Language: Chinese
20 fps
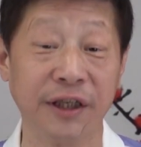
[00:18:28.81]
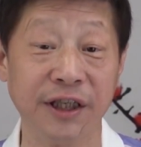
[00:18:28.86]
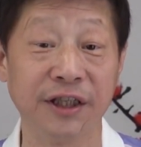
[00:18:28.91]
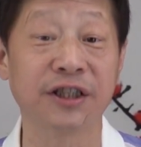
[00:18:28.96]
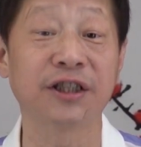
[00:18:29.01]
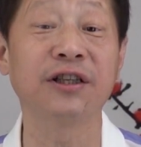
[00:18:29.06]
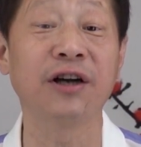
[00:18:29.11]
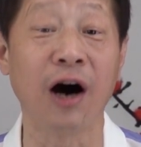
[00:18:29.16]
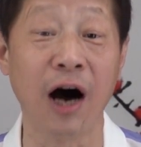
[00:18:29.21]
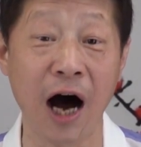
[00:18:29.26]
你
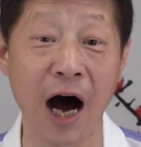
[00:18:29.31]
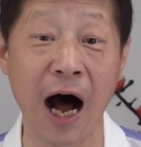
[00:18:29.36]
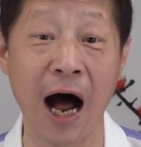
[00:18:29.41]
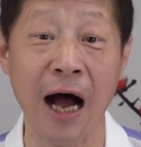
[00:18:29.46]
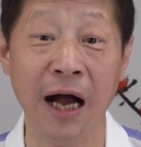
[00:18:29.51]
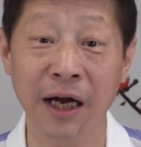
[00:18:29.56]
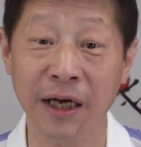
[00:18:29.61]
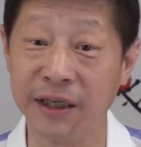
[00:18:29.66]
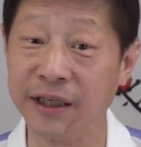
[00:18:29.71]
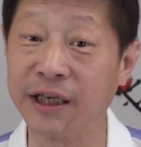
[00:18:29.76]
知道
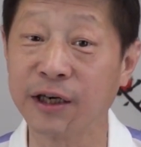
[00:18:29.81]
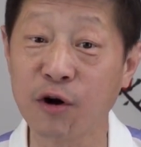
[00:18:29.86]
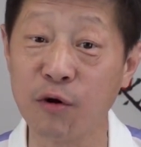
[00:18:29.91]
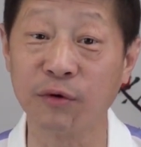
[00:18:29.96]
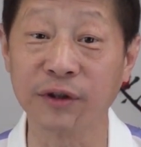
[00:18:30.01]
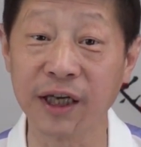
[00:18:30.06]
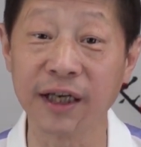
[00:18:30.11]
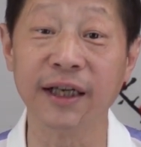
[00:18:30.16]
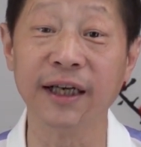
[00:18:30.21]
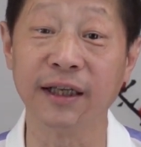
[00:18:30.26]
啊，你
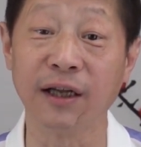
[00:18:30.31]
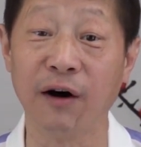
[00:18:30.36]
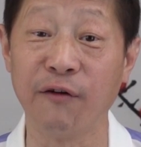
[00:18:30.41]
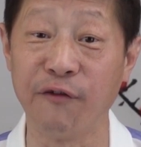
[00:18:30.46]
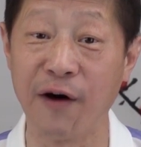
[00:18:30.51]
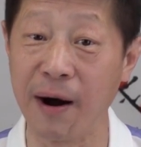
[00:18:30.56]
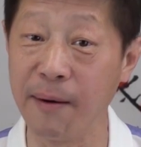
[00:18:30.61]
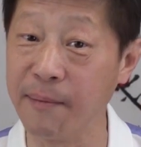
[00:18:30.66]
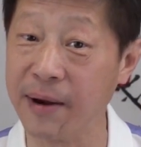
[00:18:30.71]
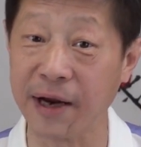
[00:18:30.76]
供的那套
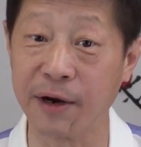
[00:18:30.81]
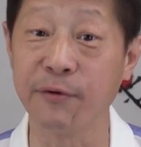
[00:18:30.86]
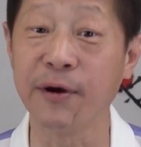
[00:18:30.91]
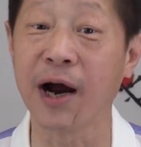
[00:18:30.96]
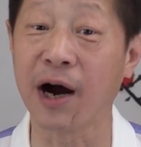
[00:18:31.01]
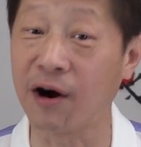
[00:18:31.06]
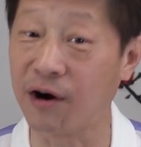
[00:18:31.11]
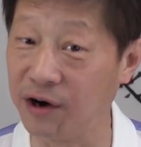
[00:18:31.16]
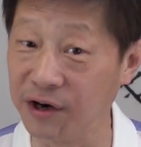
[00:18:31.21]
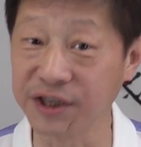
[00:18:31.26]
房，每个
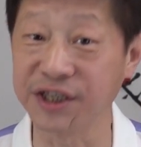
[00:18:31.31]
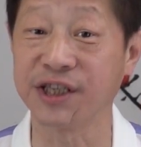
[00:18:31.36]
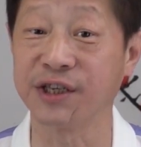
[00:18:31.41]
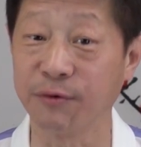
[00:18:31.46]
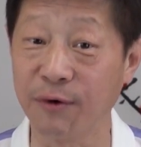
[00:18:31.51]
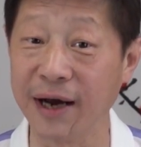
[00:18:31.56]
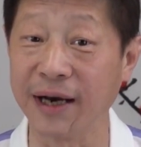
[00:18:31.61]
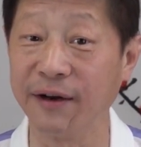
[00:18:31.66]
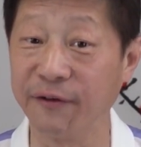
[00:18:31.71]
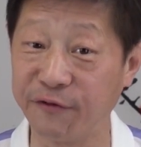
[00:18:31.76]
月好几
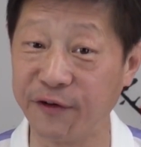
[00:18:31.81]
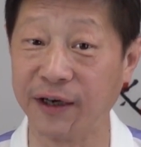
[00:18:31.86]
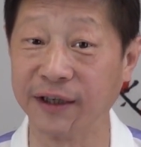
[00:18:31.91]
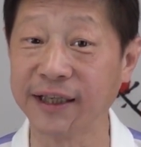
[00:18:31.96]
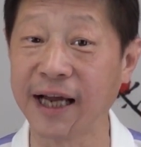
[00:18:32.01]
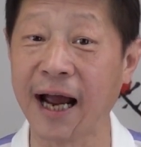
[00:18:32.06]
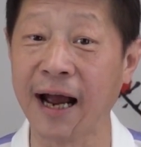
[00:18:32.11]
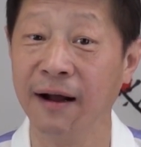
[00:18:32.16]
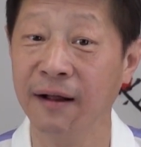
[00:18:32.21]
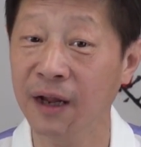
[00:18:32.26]
万的房
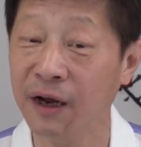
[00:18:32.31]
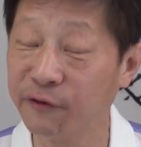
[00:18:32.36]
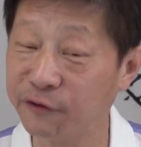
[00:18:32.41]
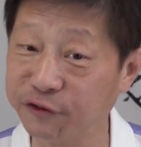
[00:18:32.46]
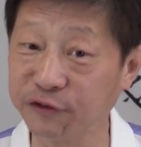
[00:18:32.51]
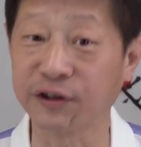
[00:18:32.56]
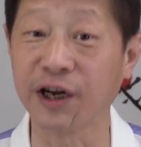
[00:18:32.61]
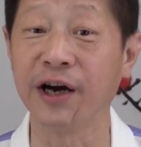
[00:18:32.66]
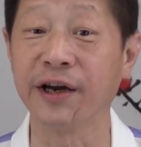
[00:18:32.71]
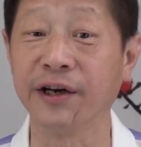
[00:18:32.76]
贷
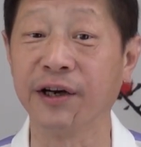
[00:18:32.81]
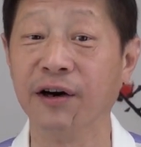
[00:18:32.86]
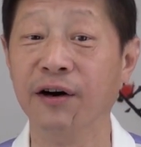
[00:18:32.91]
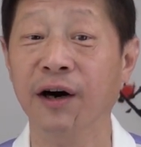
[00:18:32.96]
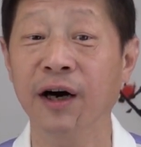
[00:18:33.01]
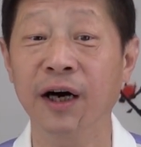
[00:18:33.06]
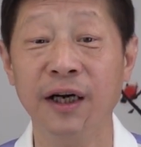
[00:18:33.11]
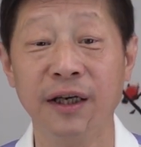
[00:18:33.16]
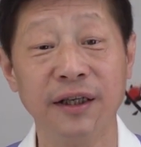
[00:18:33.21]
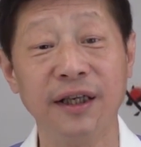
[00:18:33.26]
付掉以
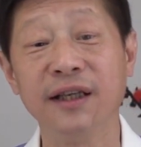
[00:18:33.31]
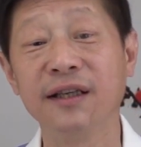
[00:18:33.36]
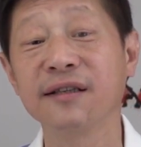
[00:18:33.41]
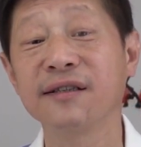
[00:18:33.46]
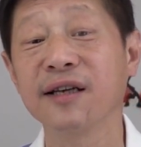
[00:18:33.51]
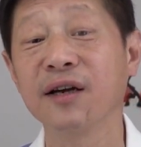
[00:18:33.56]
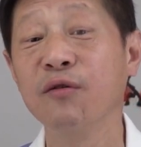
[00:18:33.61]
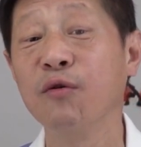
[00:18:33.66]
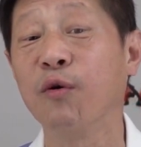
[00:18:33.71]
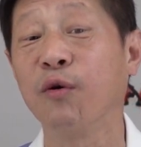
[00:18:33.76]
后，你的
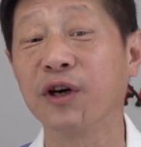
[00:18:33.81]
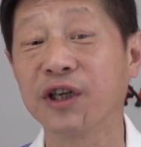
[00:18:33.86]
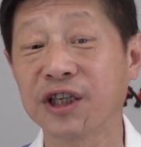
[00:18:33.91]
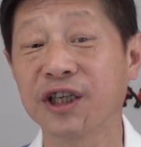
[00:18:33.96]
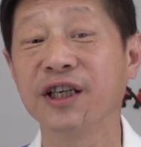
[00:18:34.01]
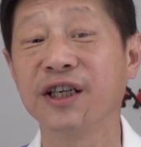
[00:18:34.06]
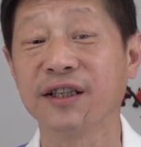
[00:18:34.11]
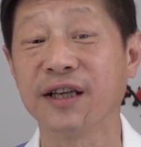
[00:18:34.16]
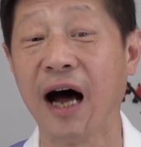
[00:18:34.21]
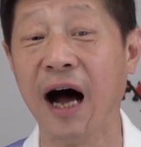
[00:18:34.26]
生活
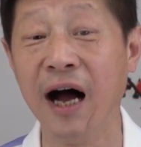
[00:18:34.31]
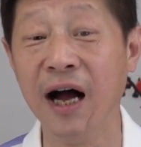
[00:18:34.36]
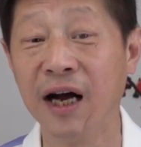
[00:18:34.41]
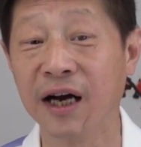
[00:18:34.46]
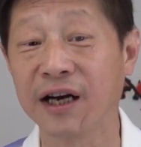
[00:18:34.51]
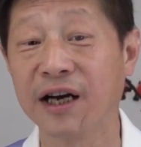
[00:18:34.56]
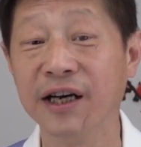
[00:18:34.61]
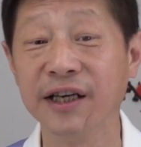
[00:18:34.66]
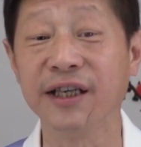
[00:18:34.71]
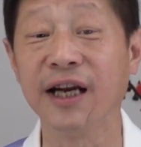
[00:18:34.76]
实际上
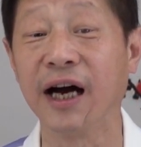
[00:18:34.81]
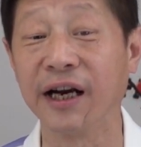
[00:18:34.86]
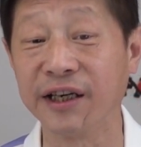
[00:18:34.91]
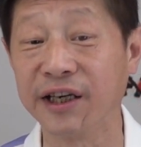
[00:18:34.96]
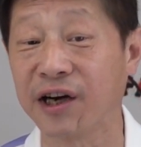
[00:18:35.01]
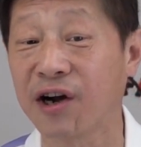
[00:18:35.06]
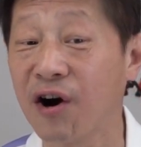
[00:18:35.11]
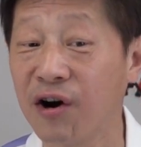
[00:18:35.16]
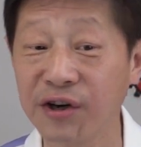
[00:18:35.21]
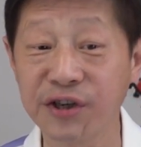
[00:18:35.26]
可以讲，
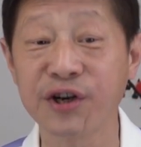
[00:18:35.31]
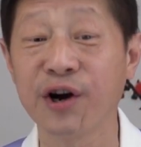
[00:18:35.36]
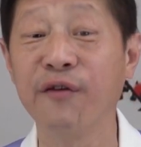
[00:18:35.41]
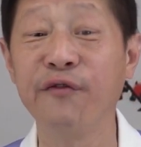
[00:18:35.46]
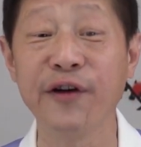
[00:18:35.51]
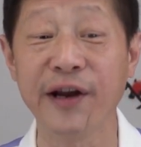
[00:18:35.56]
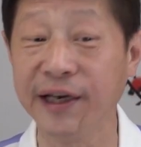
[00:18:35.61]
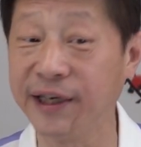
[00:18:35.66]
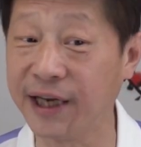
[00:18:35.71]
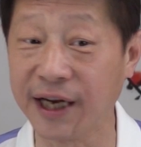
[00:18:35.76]
你高消
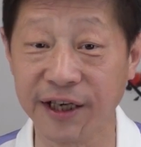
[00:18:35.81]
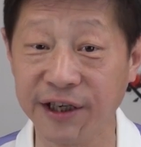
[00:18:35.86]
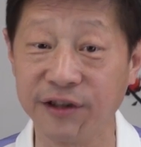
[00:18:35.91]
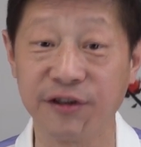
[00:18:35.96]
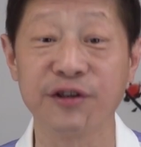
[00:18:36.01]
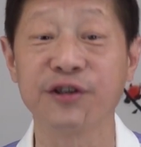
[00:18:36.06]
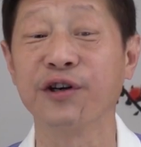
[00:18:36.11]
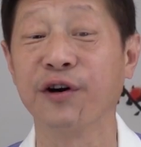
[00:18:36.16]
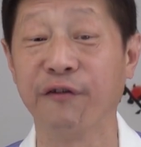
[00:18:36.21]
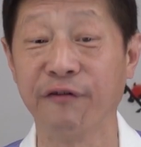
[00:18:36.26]
费一点你
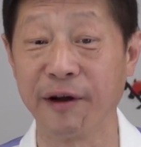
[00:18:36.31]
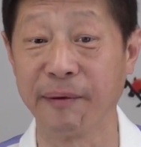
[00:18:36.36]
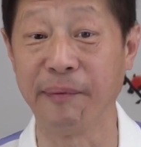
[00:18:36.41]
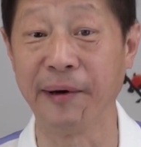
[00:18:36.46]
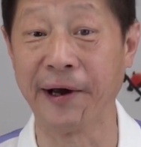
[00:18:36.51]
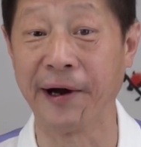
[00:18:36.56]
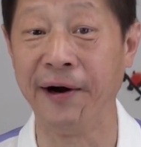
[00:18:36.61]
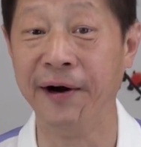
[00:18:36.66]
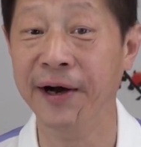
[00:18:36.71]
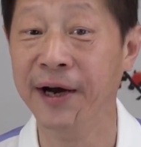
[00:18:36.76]
都消费不
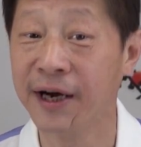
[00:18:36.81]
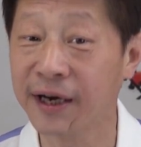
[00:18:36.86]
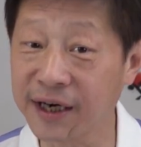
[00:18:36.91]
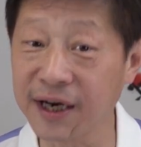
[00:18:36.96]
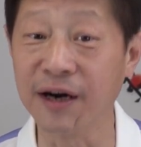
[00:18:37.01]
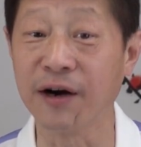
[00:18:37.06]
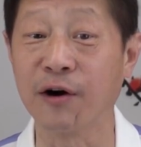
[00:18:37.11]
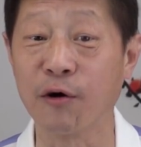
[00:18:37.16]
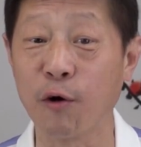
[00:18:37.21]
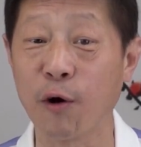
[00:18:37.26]
了，
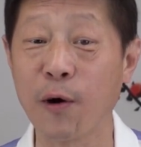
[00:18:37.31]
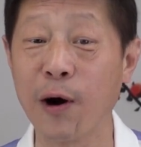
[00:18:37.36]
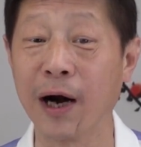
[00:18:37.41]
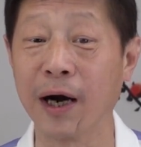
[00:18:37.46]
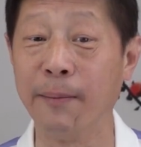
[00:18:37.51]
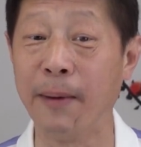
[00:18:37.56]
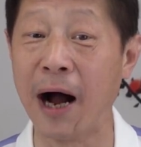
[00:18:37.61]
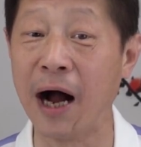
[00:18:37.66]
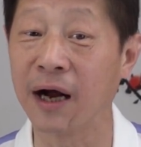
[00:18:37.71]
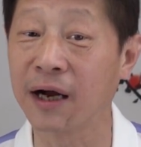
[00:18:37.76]
更何况
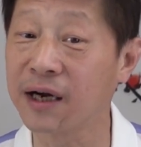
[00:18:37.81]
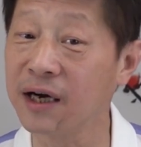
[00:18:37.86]
什么？